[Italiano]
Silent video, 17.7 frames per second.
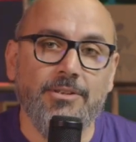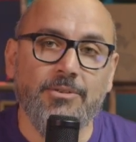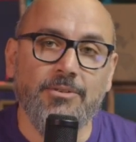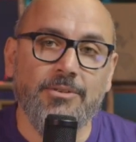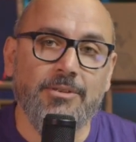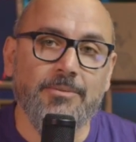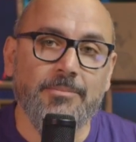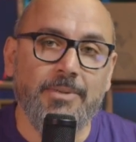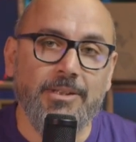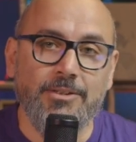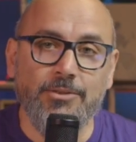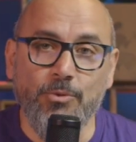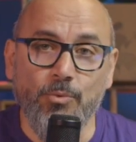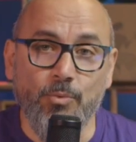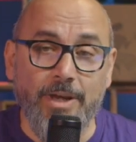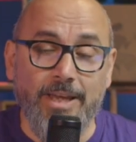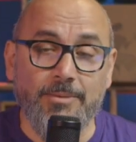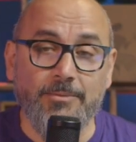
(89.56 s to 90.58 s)
con il
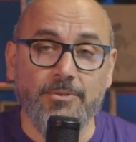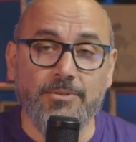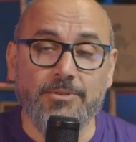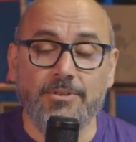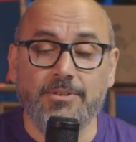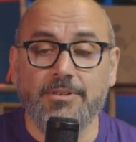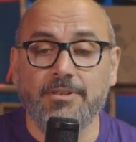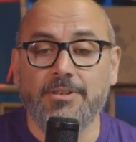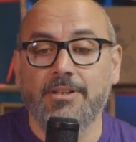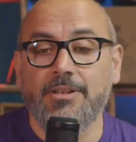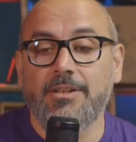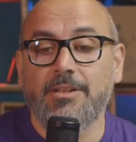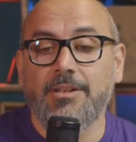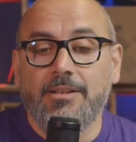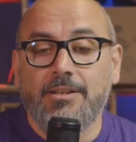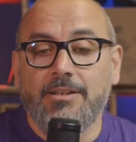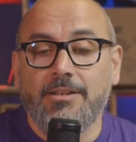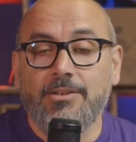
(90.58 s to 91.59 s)
marito Waymond.
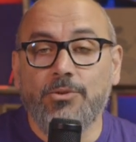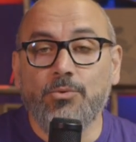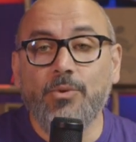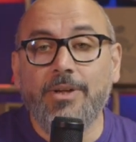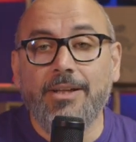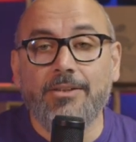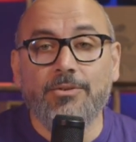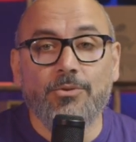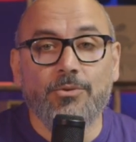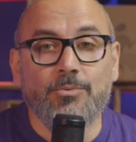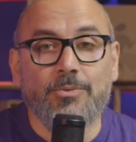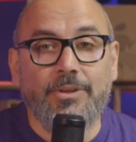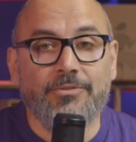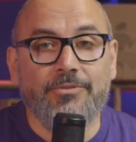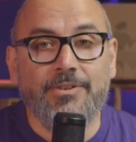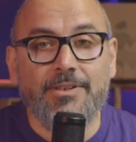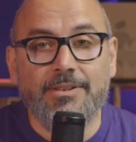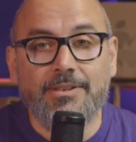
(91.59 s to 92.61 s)
I due hanno una
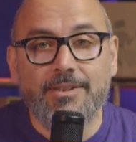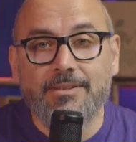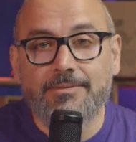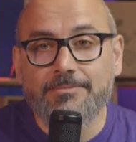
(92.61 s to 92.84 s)
figlia,